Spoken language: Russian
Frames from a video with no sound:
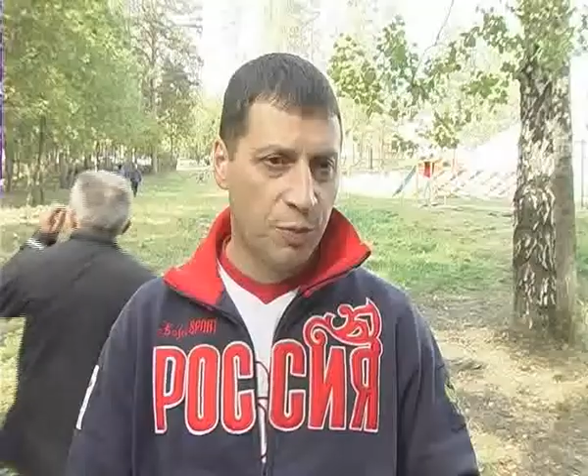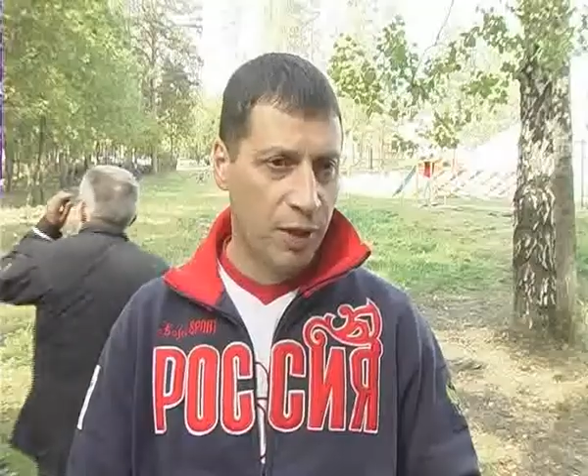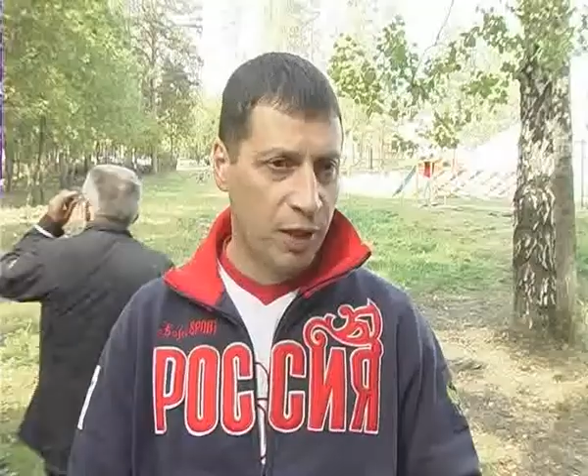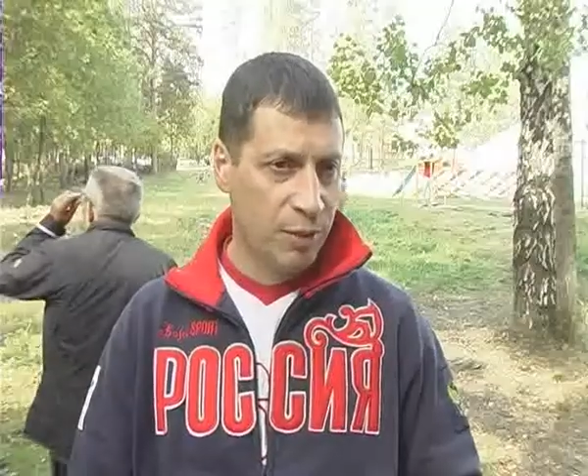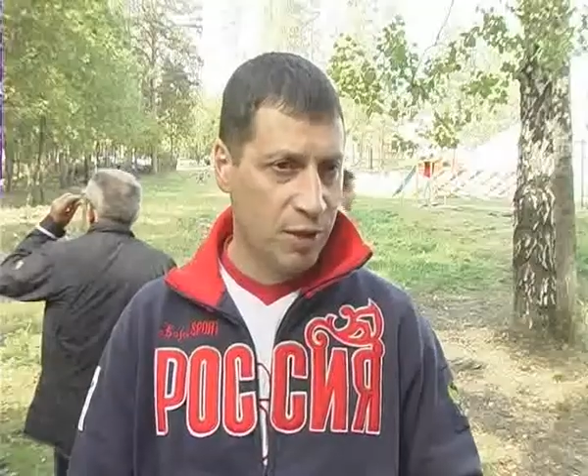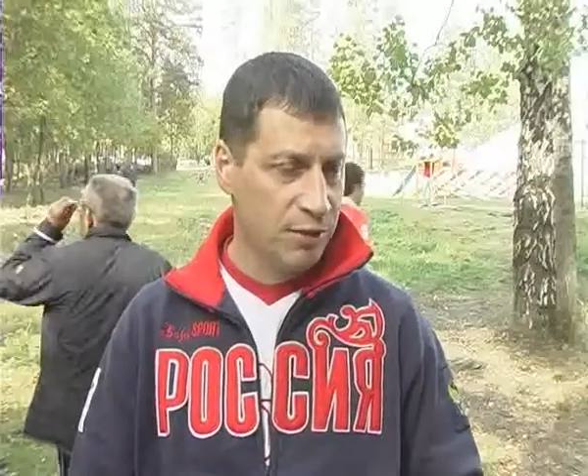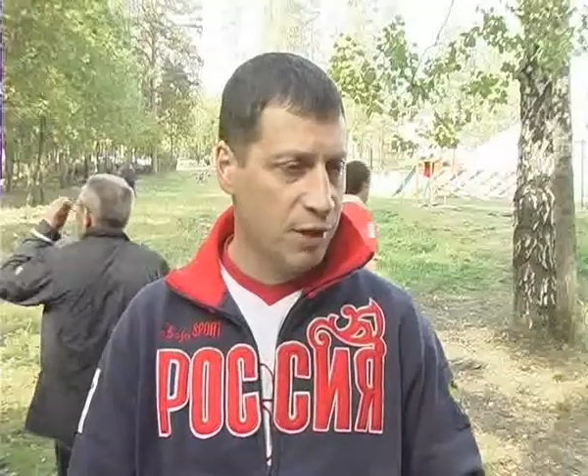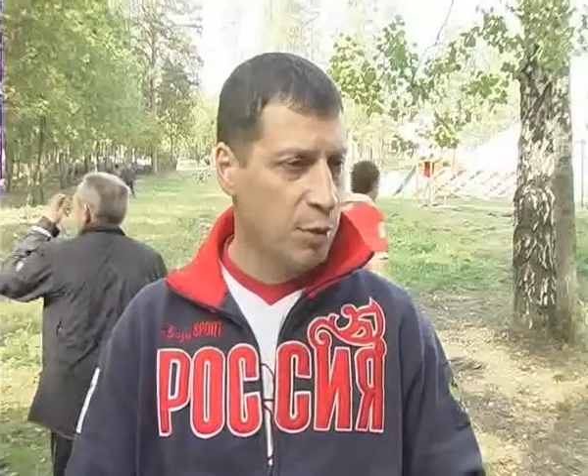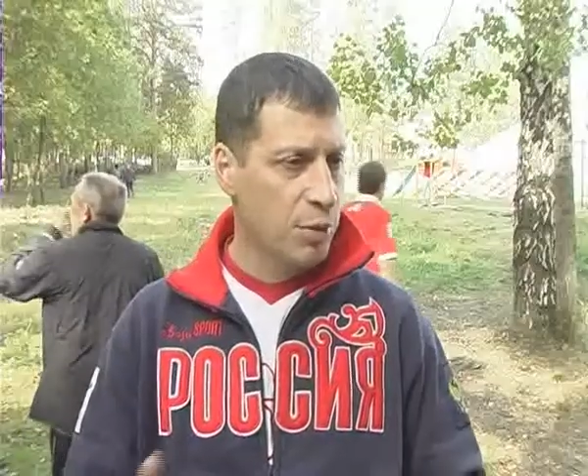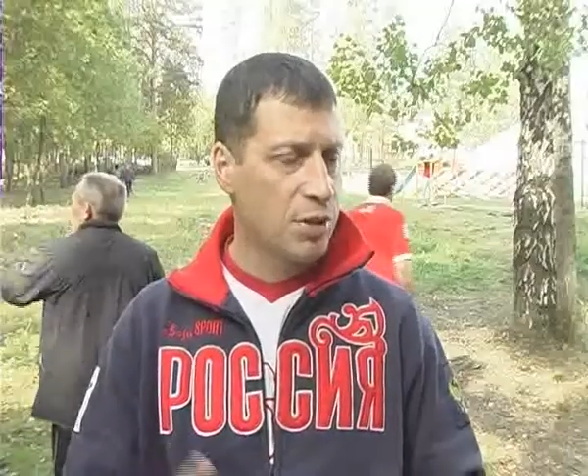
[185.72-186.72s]
самых
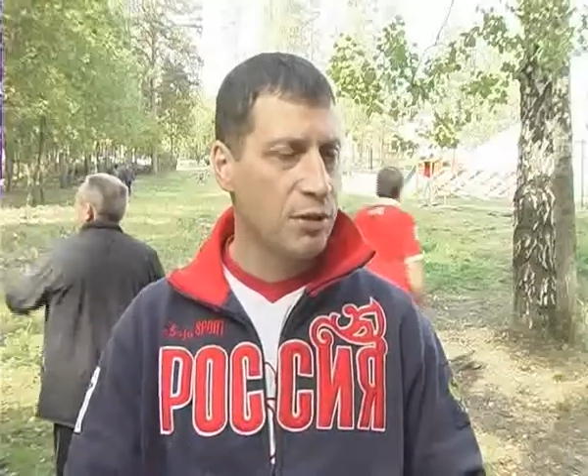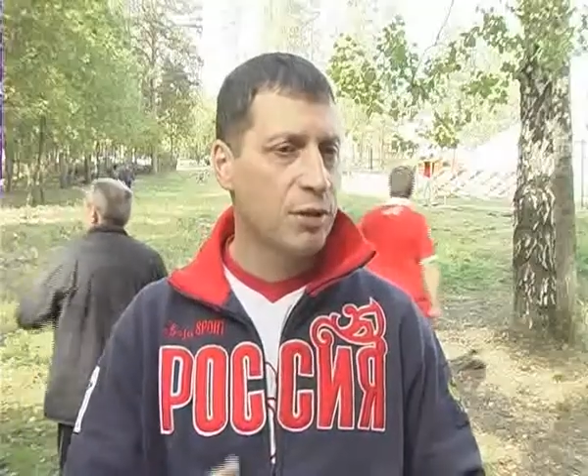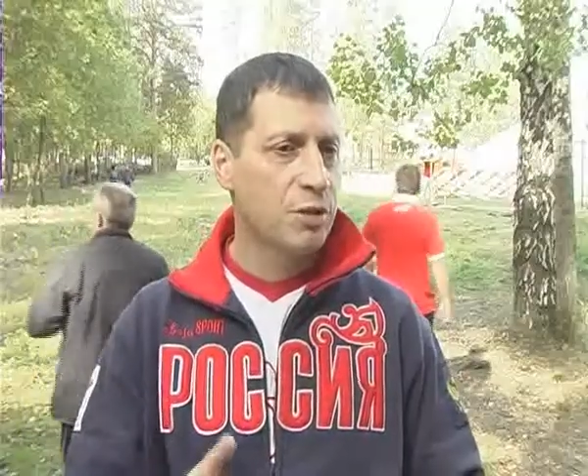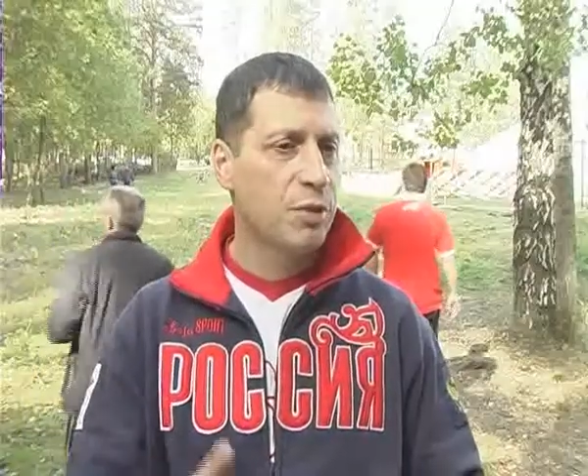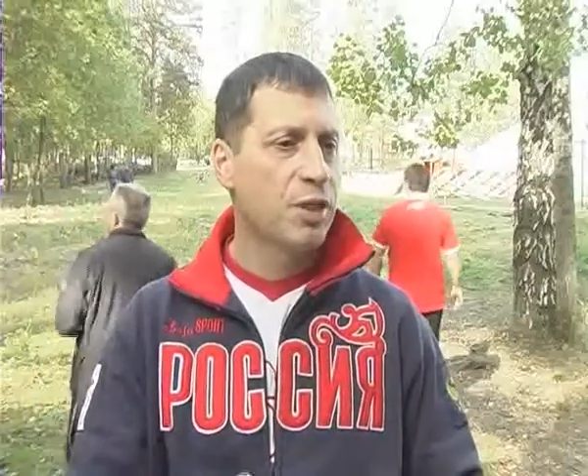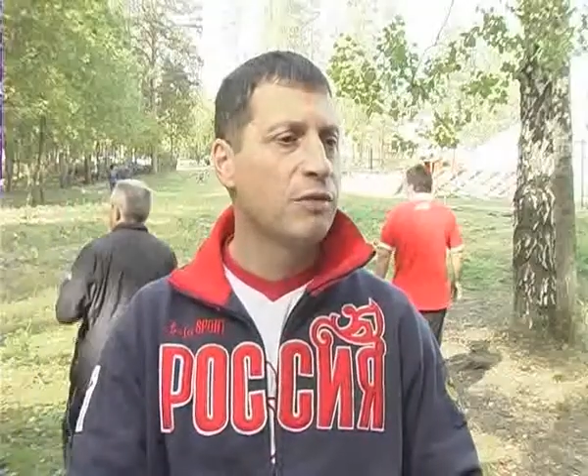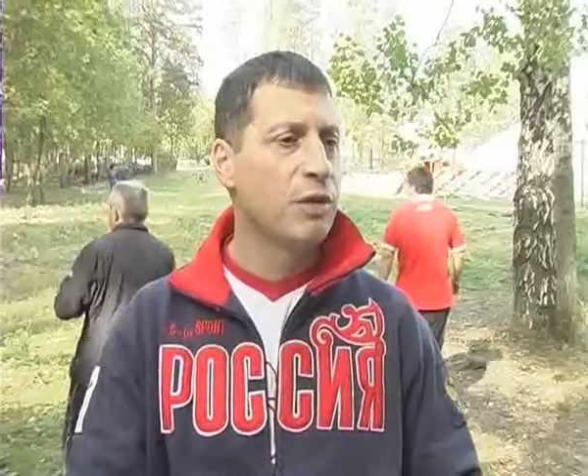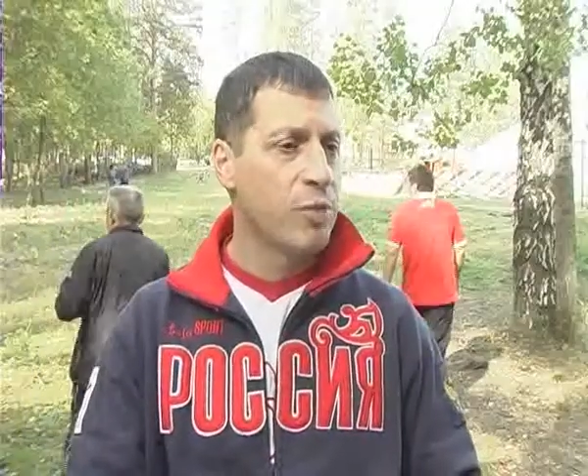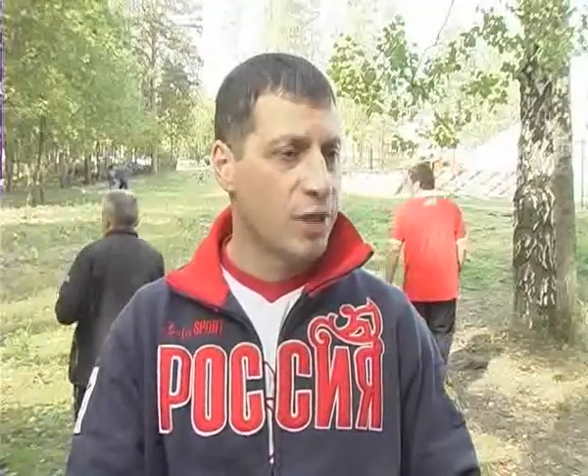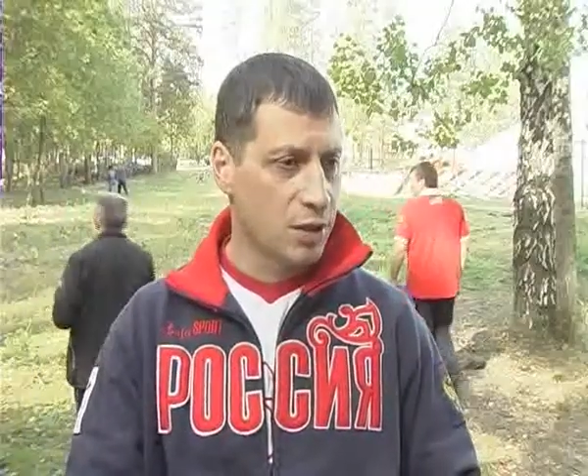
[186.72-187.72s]
активных городов
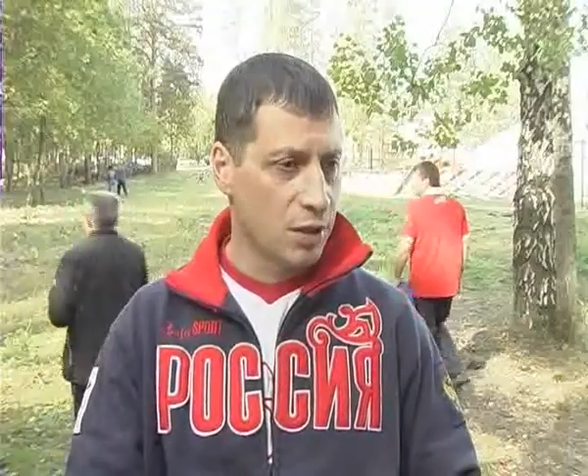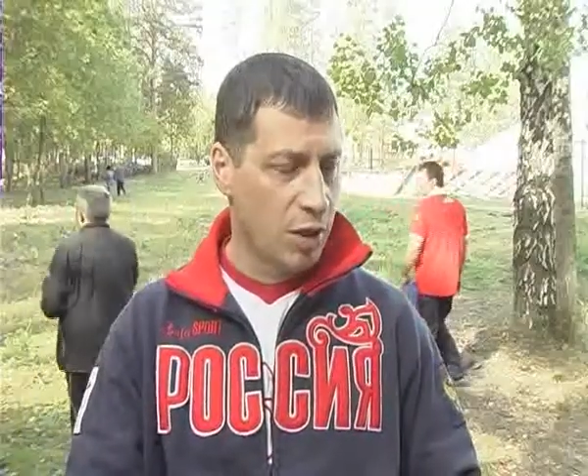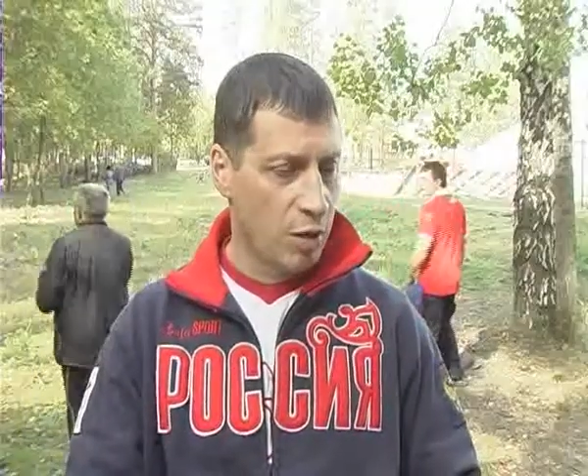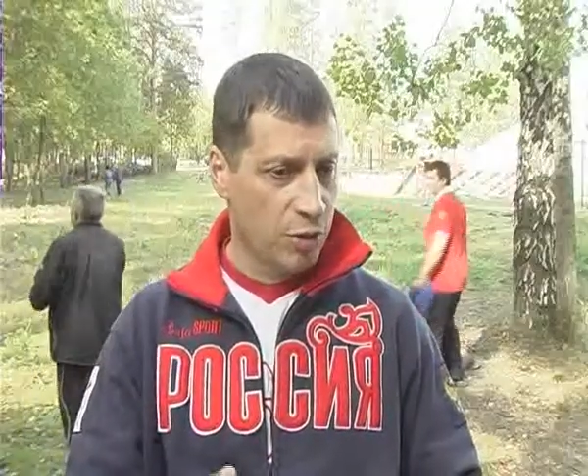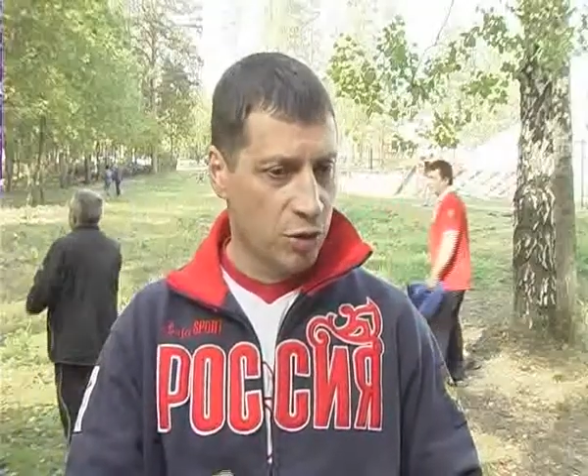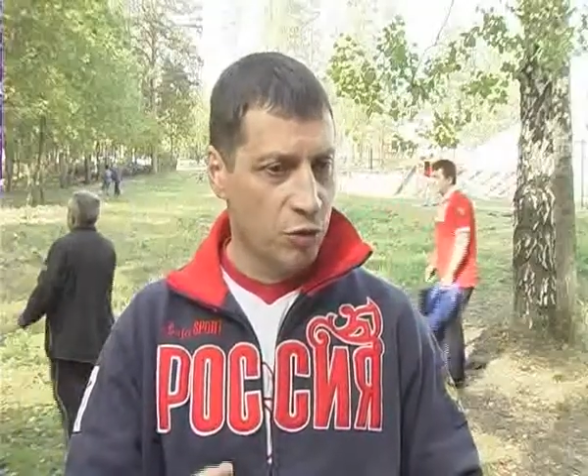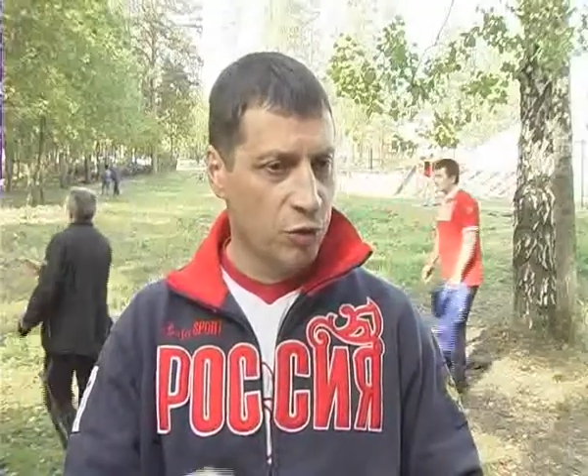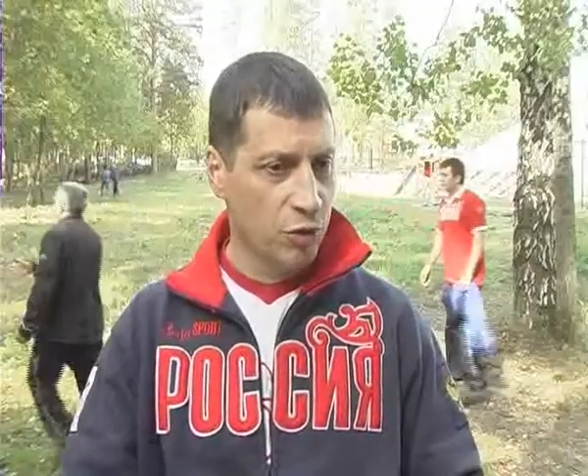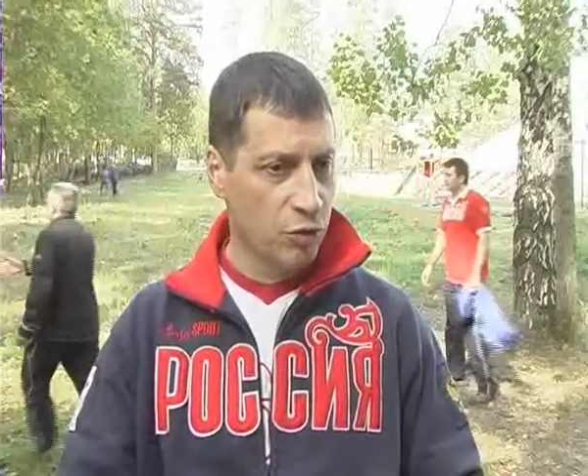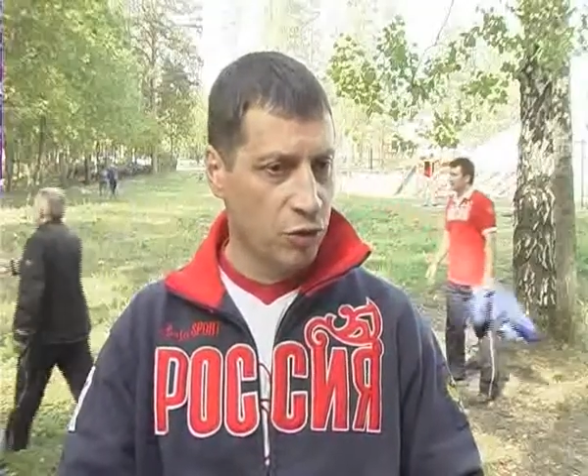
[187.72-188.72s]
по строительству спортивных
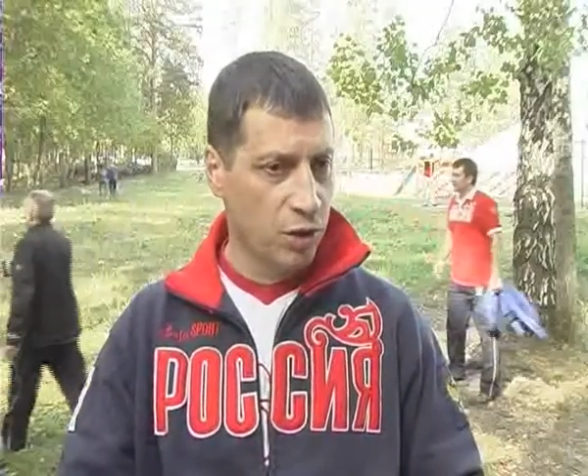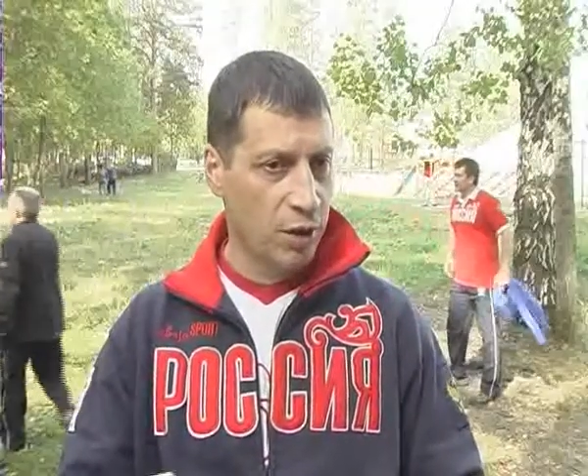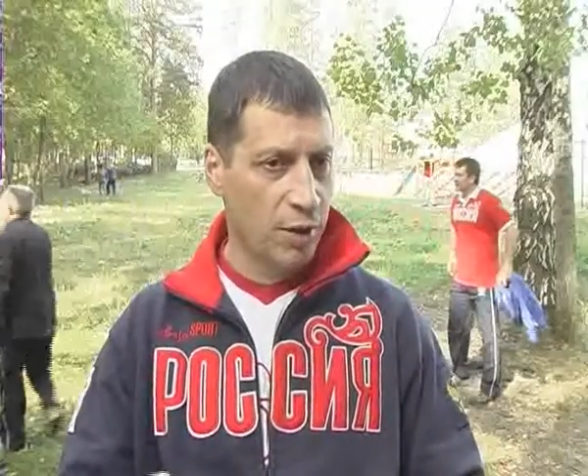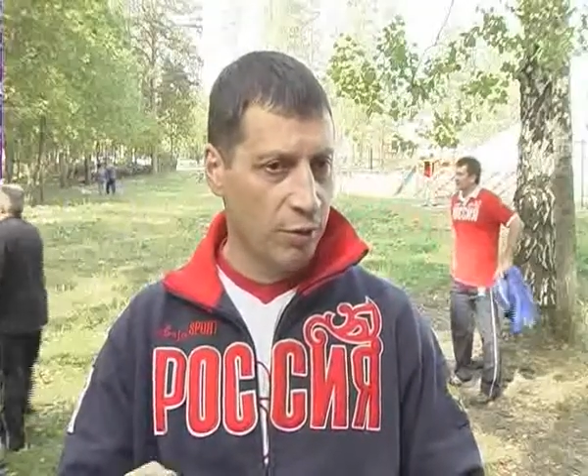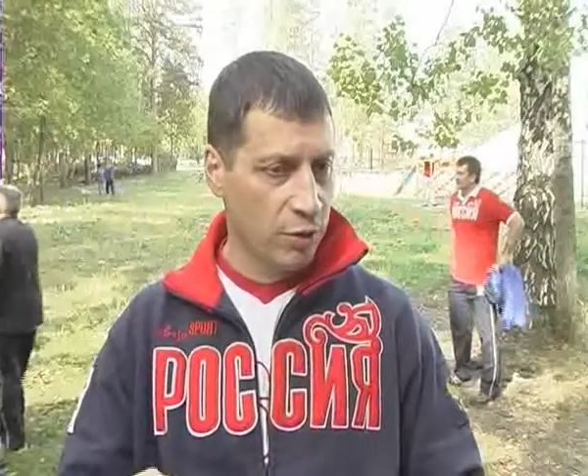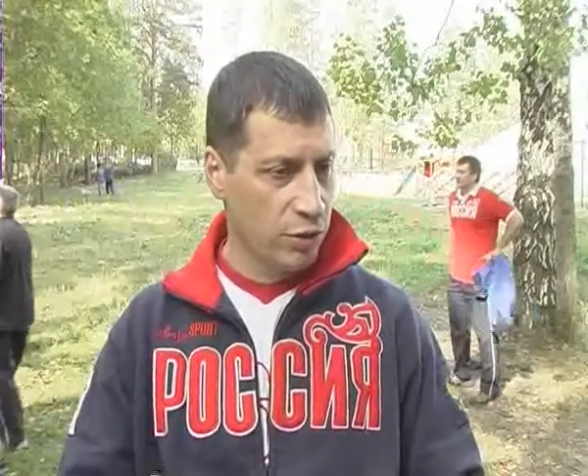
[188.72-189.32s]
площадок во дворах.